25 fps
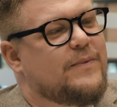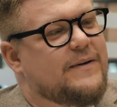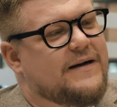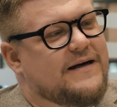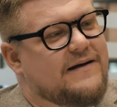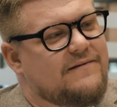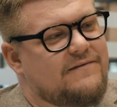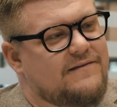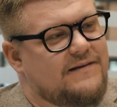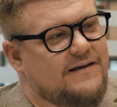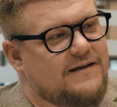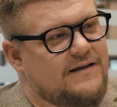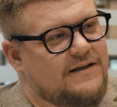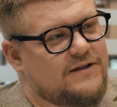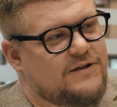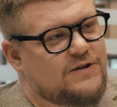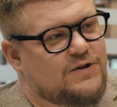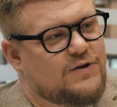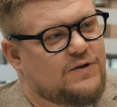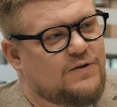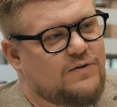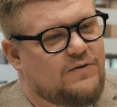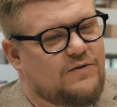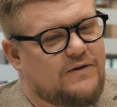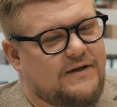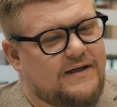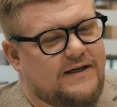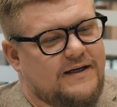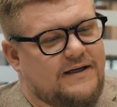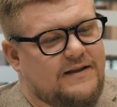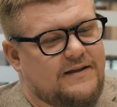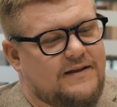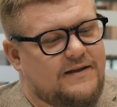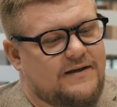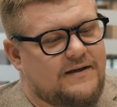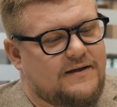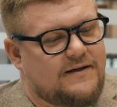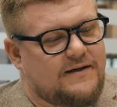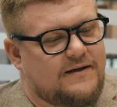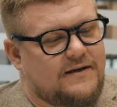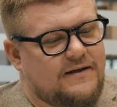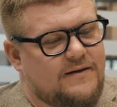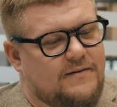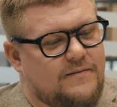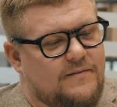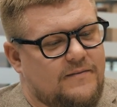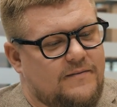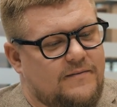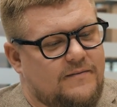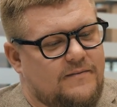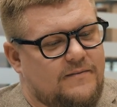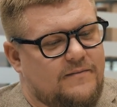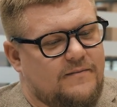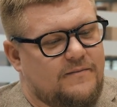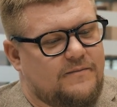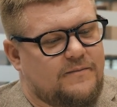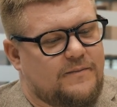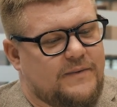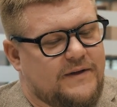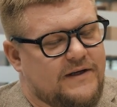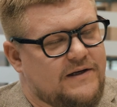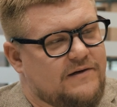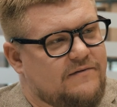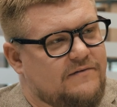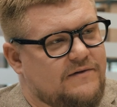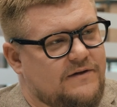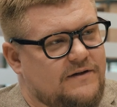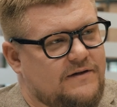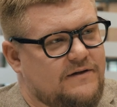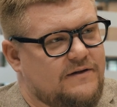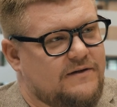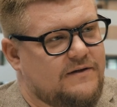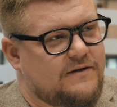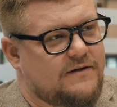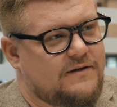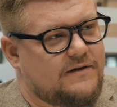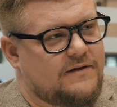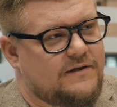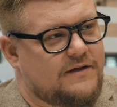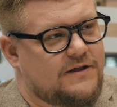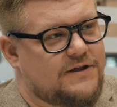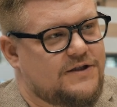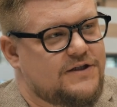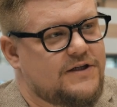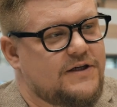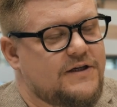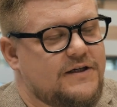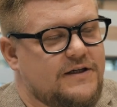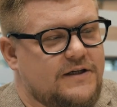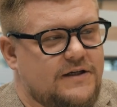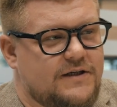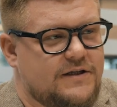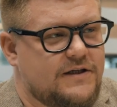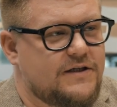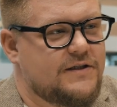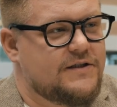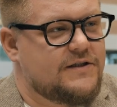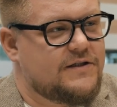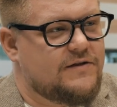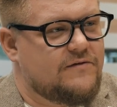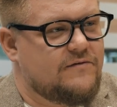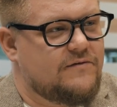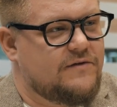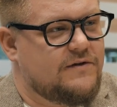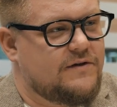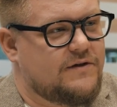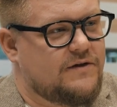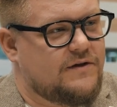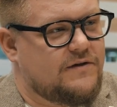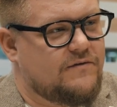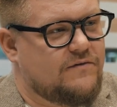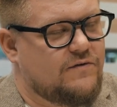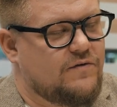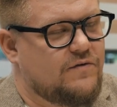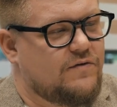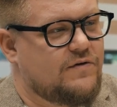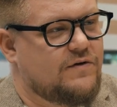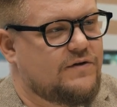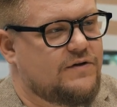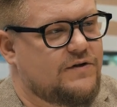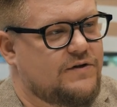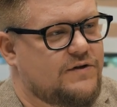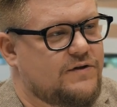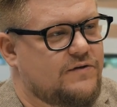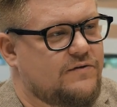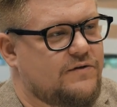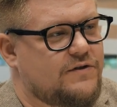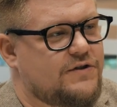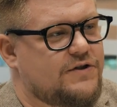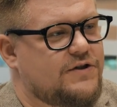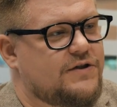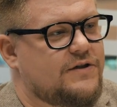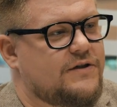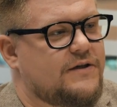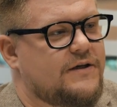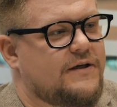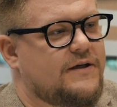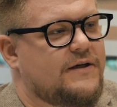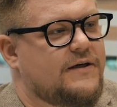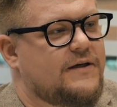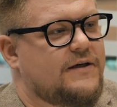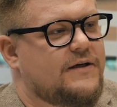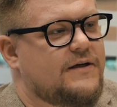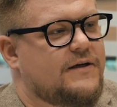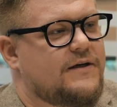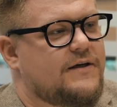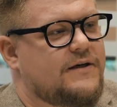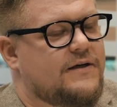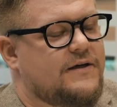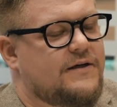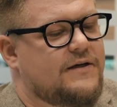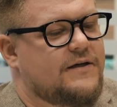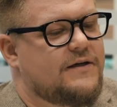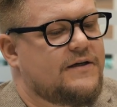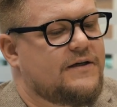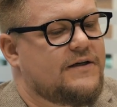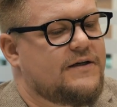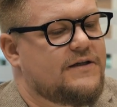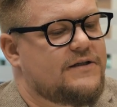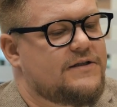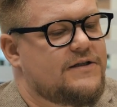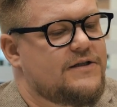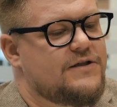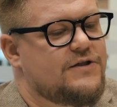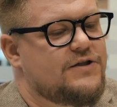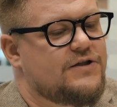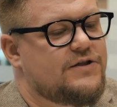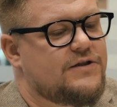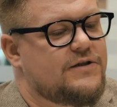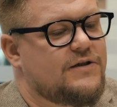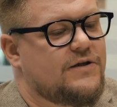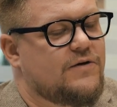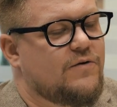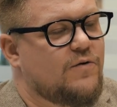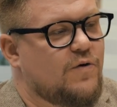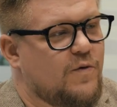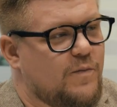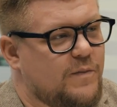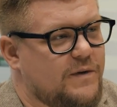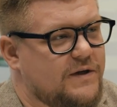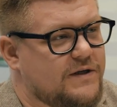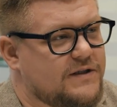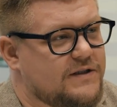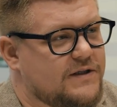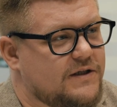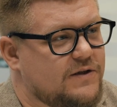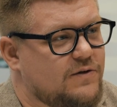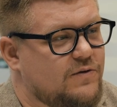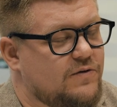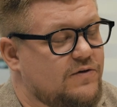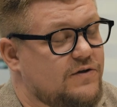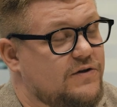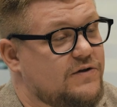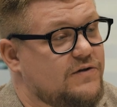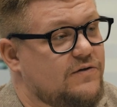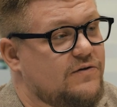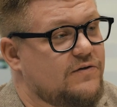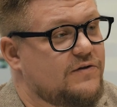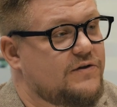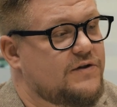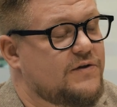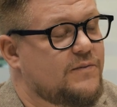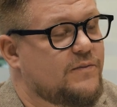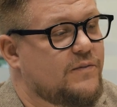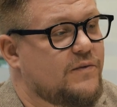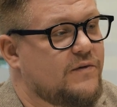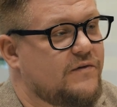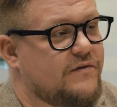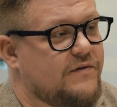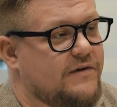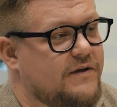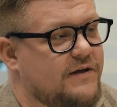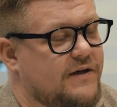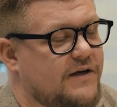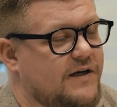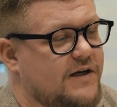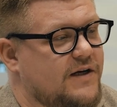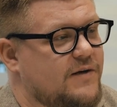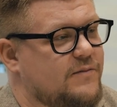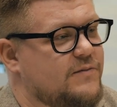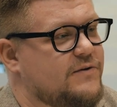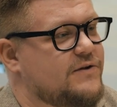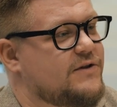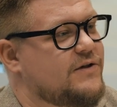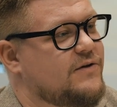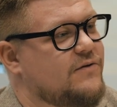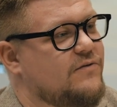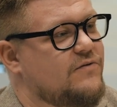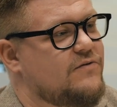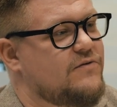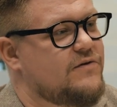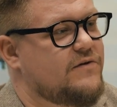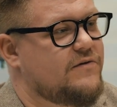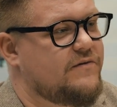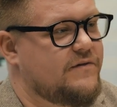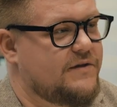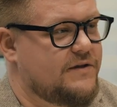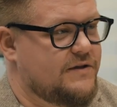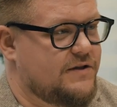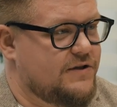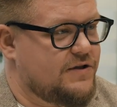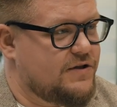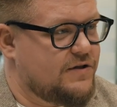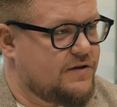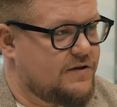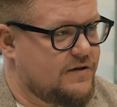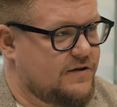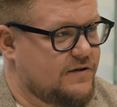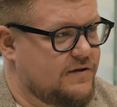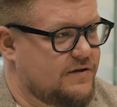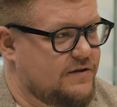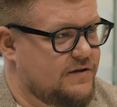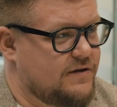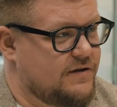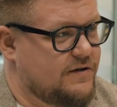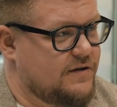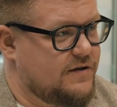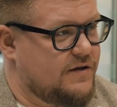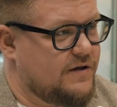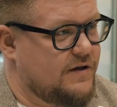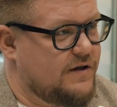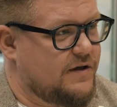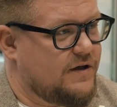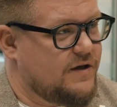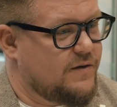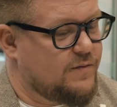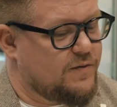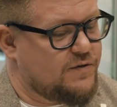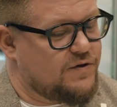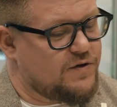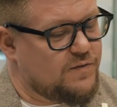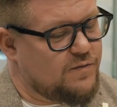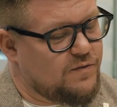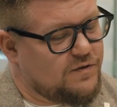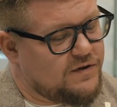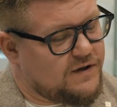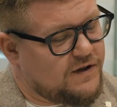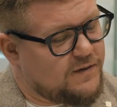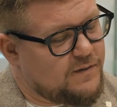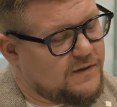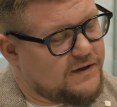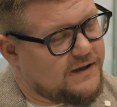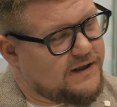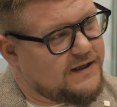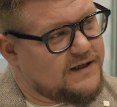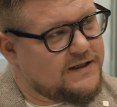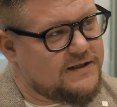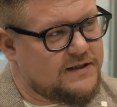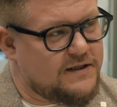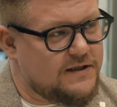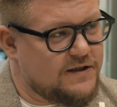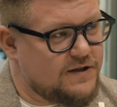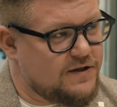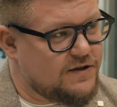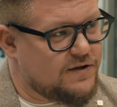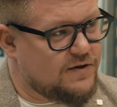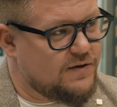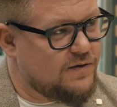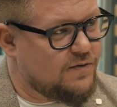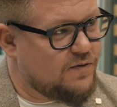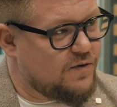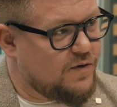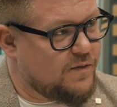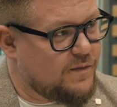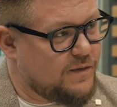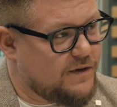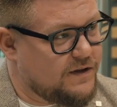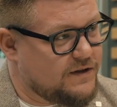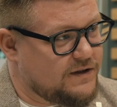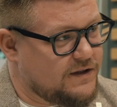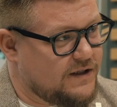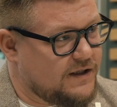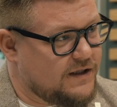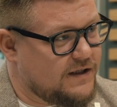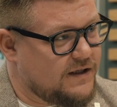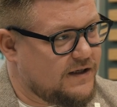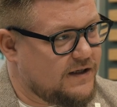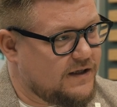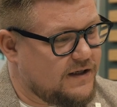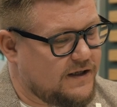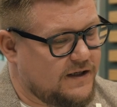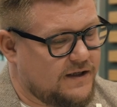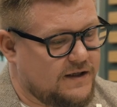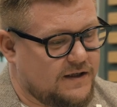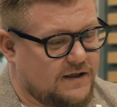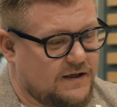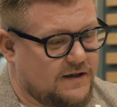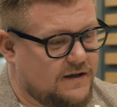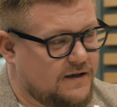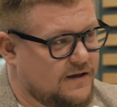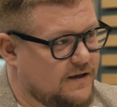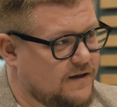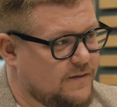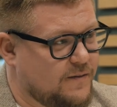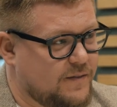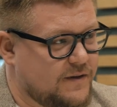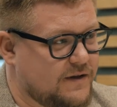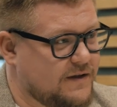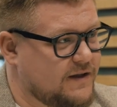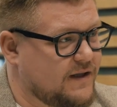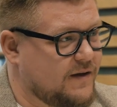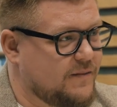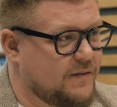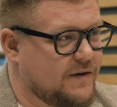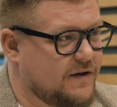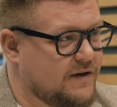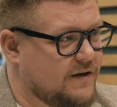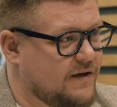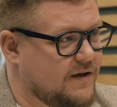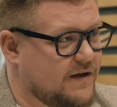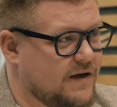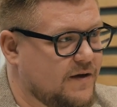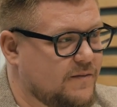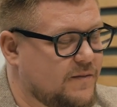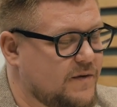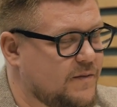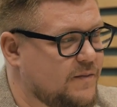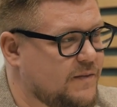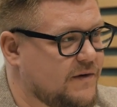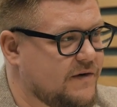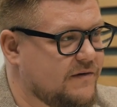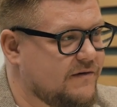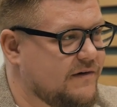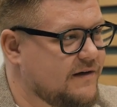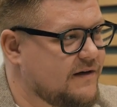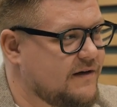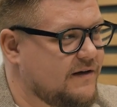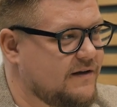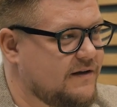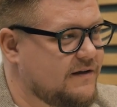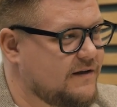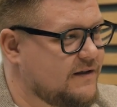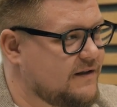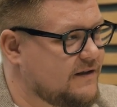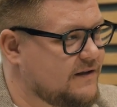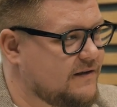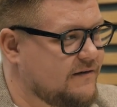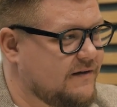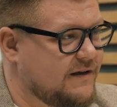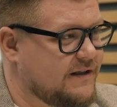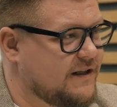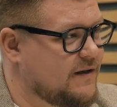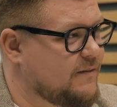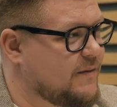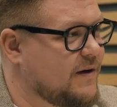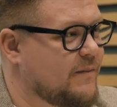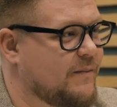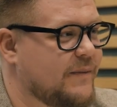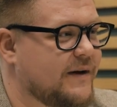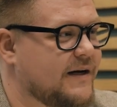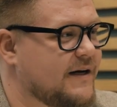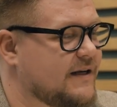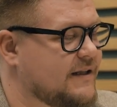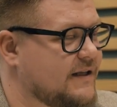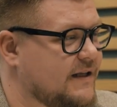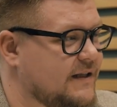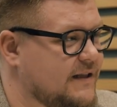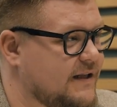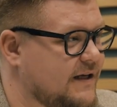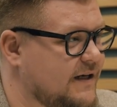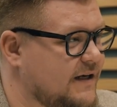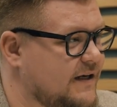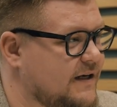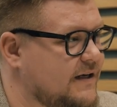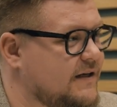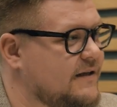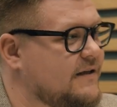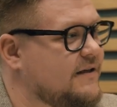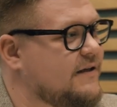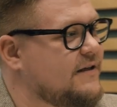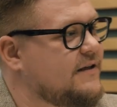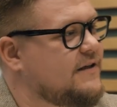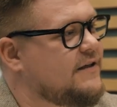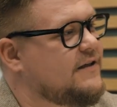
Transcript: Правда ли, что это первый, точнее единственный в городе Сочи а, гостиничный комплекс, который строится по федеральному закону 214. И почему это именно гостиничный комплекс, да, а не апартаменты, как мы привыкли называть там апарт-отели?